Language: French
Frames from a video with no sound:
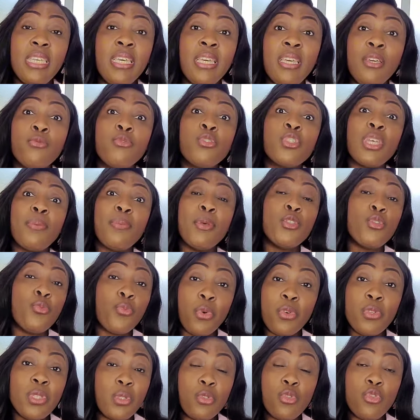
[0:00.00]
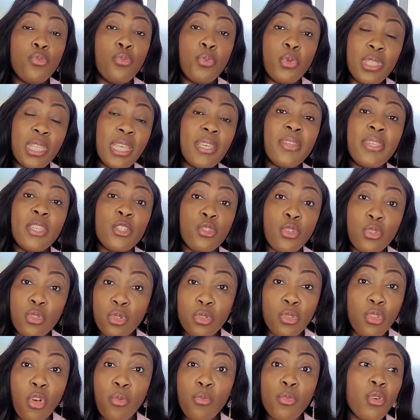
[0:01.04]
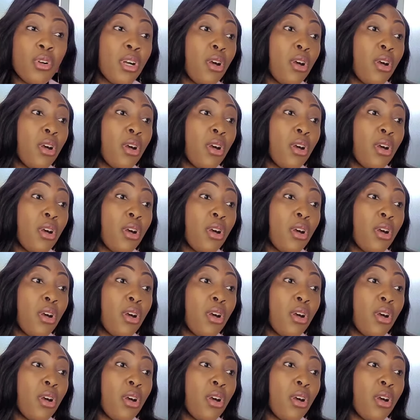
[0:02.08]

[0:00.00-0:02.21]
il faut jamais supposer, supposer, que les gens sont normaux.